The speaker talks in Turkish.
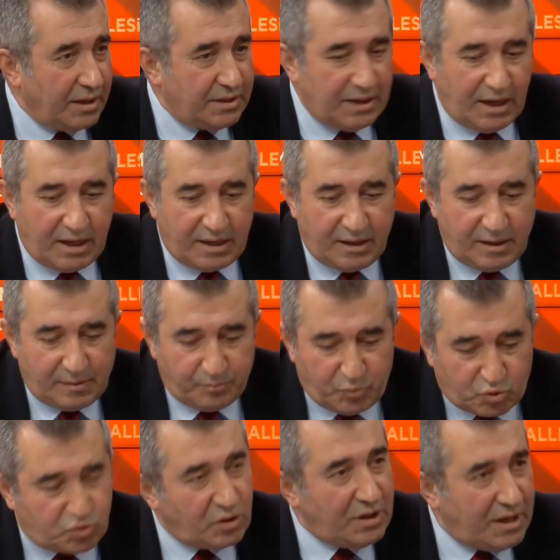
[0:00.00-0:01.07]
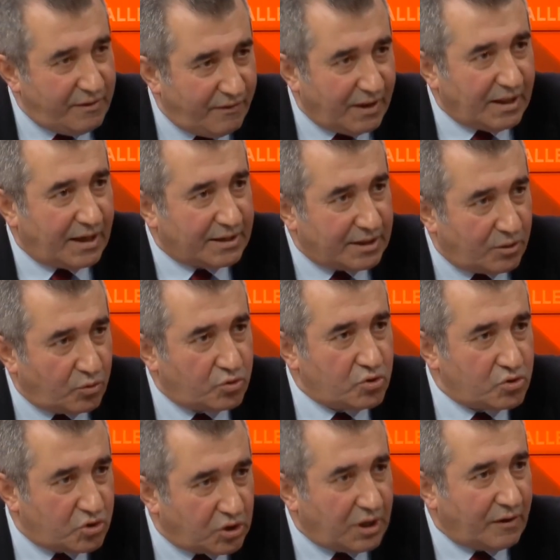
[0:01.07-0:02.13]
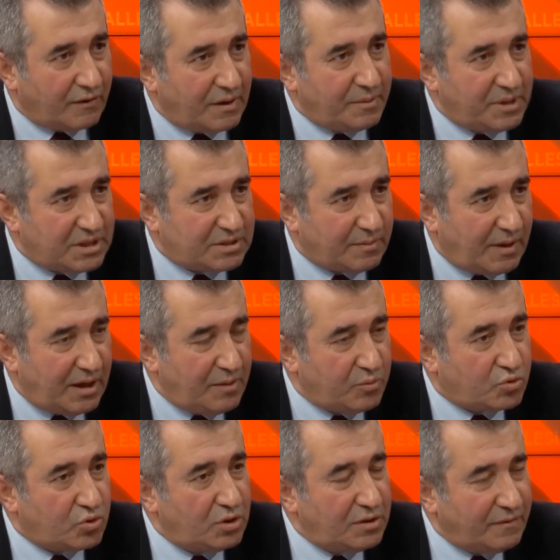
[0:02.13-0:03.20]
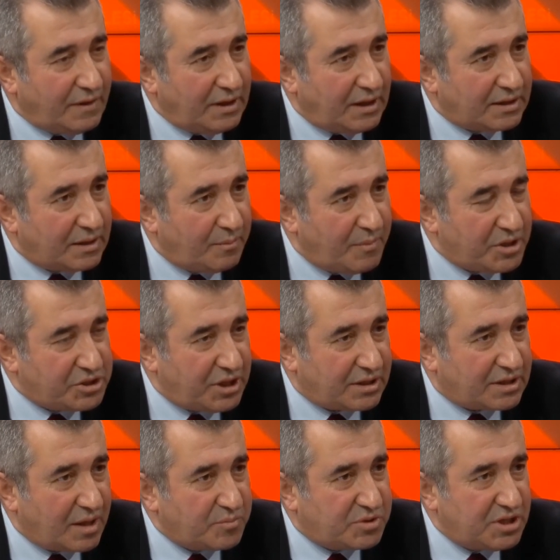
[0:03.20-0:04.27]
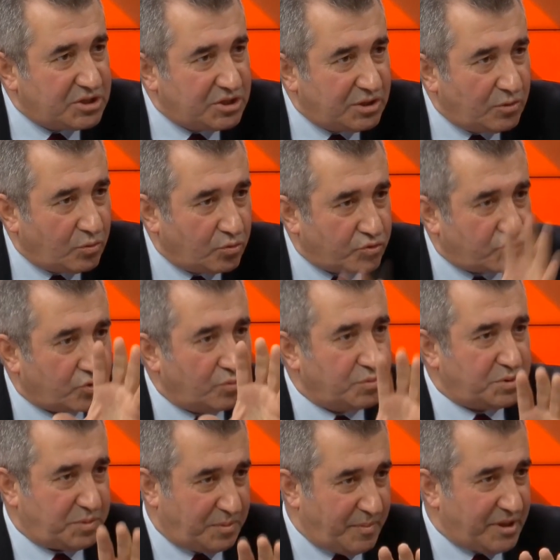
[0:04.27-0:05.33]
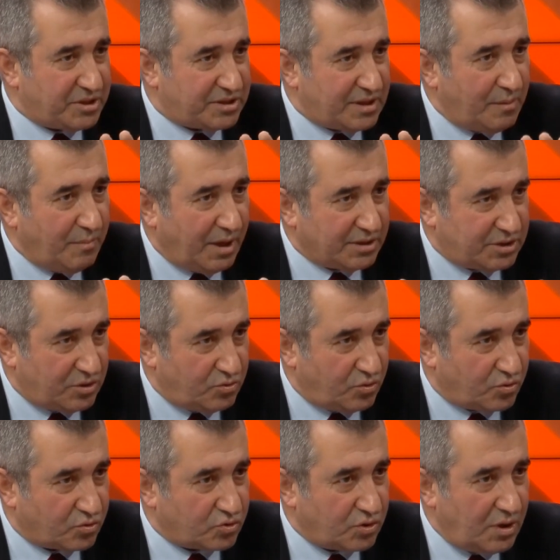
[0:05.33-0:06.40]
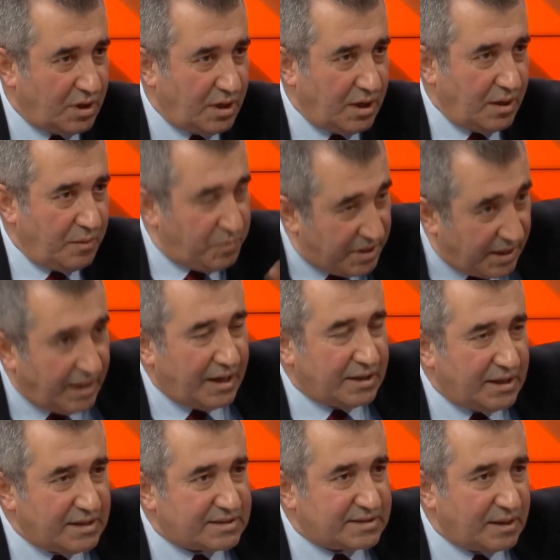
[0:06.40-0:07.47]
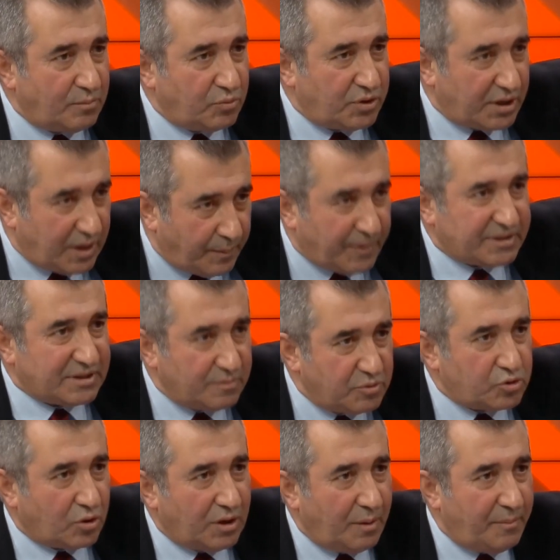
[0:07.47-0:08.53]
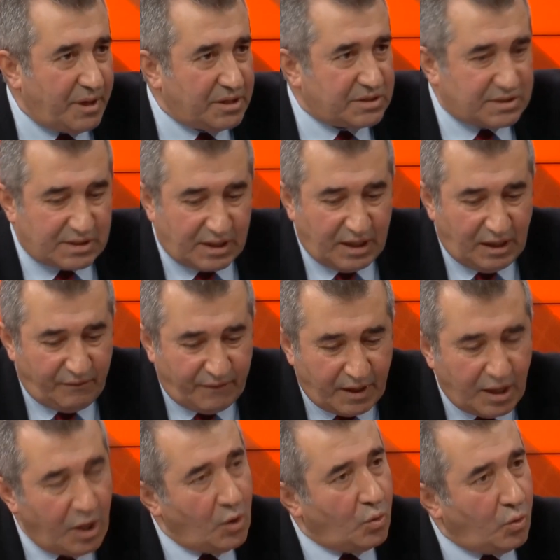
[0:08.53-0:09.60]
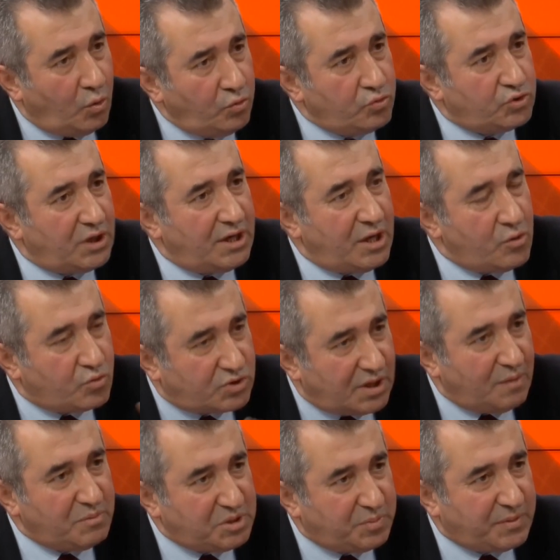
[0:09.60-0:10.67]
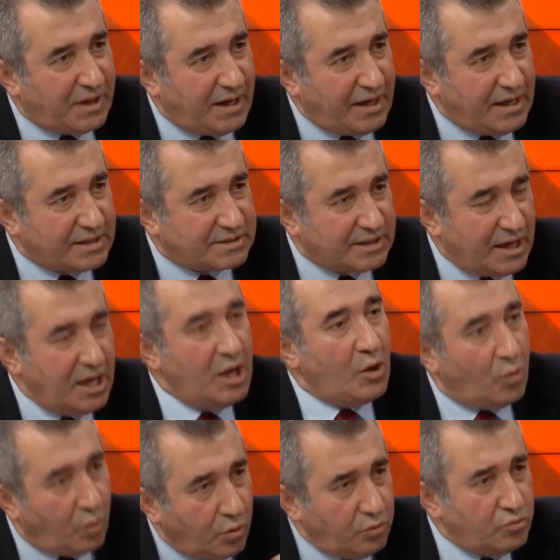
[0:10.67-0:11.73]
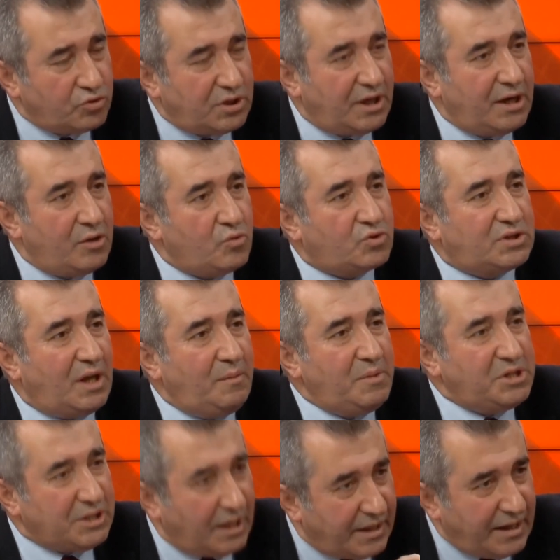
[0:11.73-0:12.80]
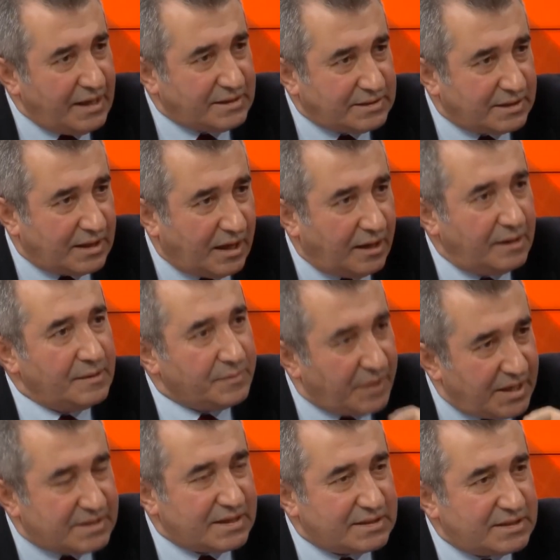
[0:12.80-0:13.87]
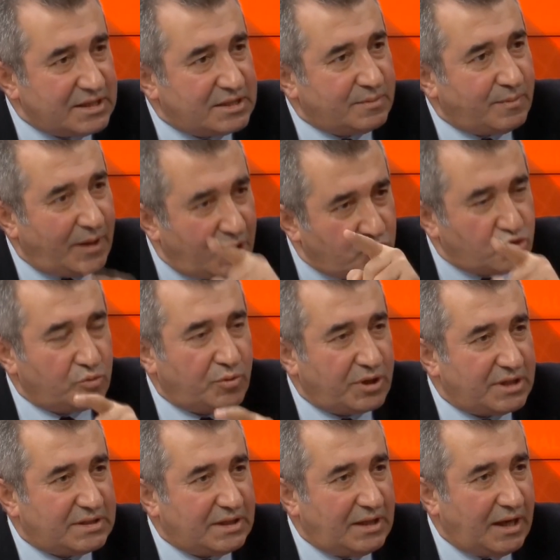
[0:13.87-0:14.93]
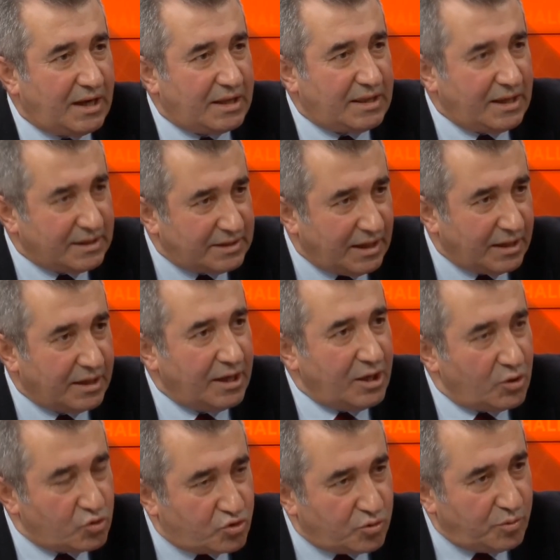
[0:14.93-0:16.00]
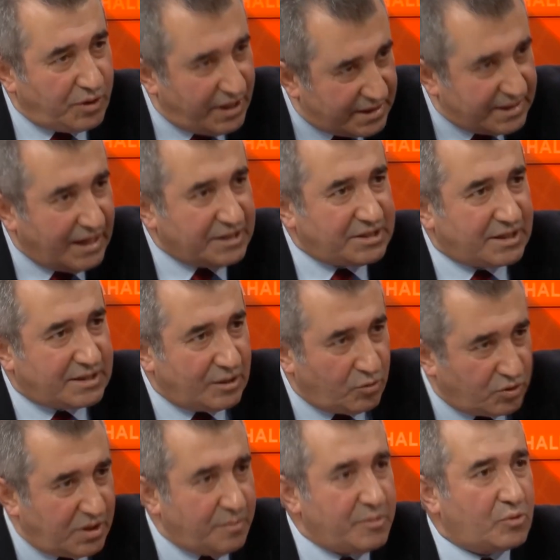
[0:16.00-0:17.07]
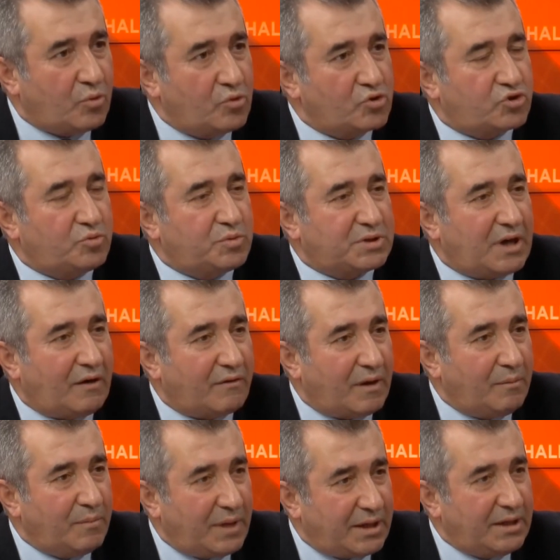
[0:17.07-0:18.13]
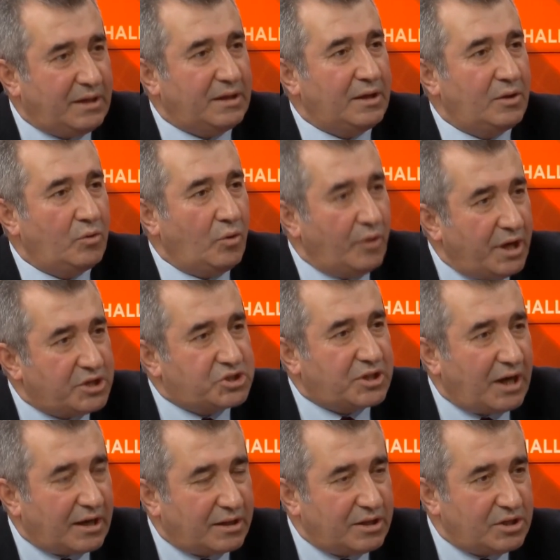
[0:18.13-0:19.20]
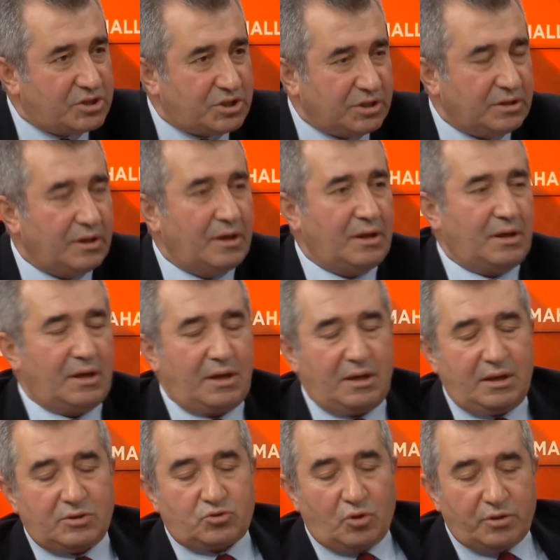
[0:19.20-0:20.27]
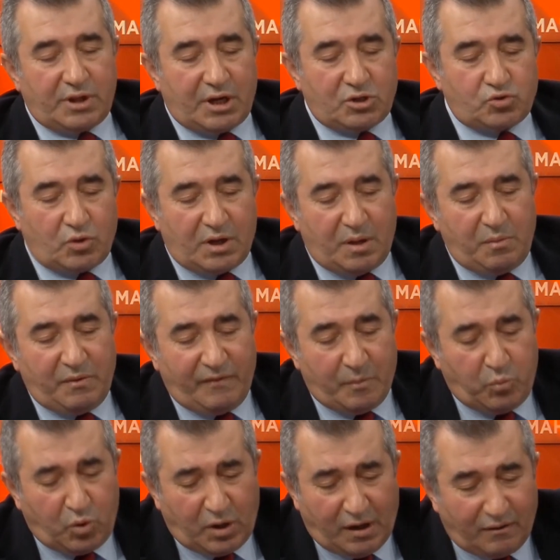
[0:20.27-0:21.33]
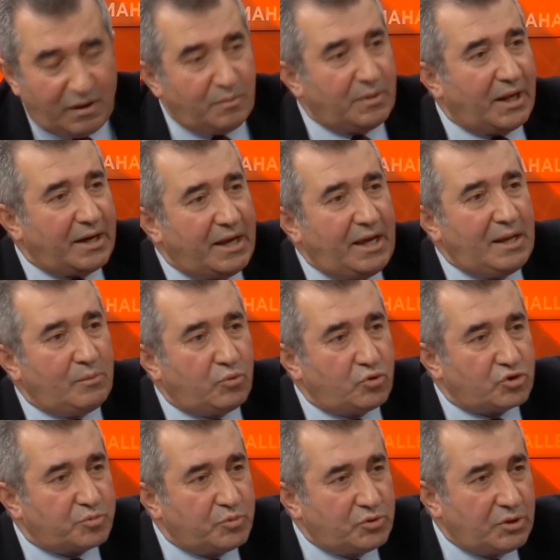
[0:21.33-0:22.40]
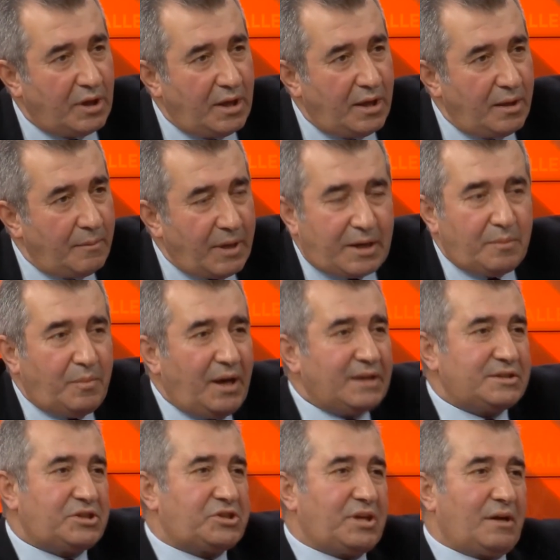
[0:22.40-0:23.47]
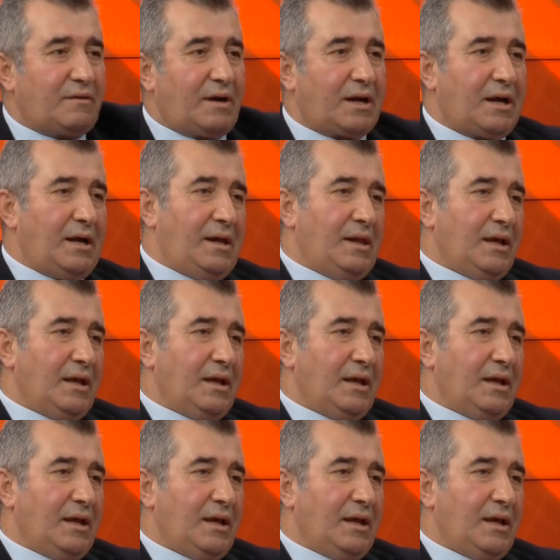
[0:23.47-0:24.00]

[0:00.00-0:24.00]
Yani bütün livalardan o günkü kavram itibariyle bütün livalardan beşer temsilciyle oluşturulmuş bir meclisten bahsediyoruz bir aya da İstanbul'da kapatılmış olan meclisin ayağı ve onun üzerine yükselmiş bir anayasa, onun üzerine yükselmiş anayasa da esas itibariyle Cumhuriyeti ilan ederken Cumhuriyet gerçekten o demin konuştuğumuz kavramları öne çıkardığı için e, son derece önemli ve bu kavramlar neyle buluşmuş? Bakın bazı işler var.